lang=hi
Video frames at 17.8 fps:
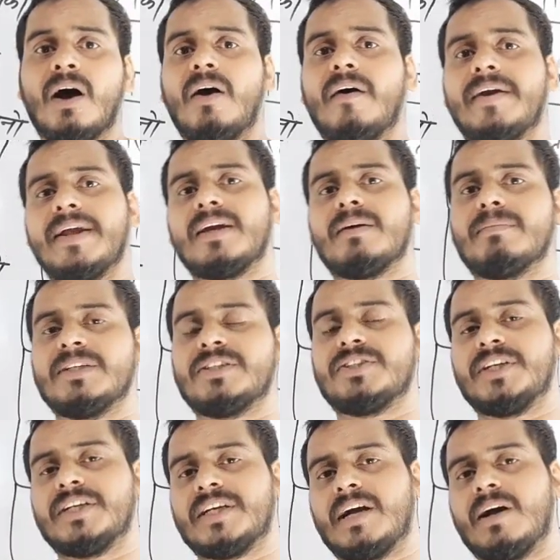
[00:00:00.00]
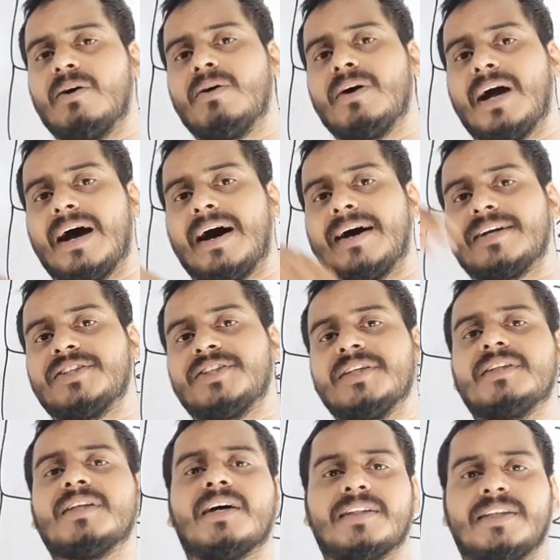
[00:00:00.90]
और एक बच्चे क्या होगा
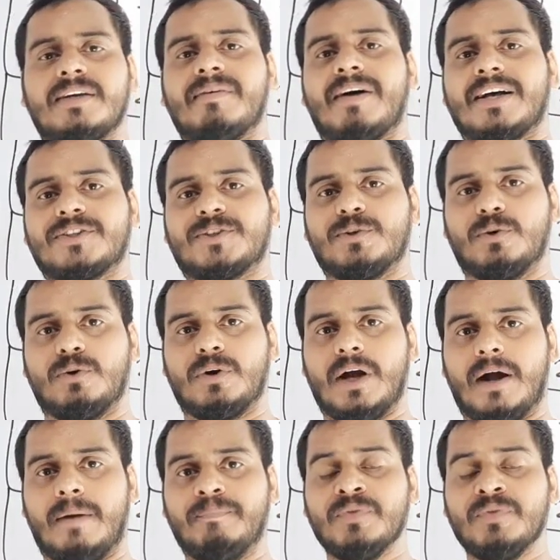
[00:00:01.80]
अर्जित अधिवास होगा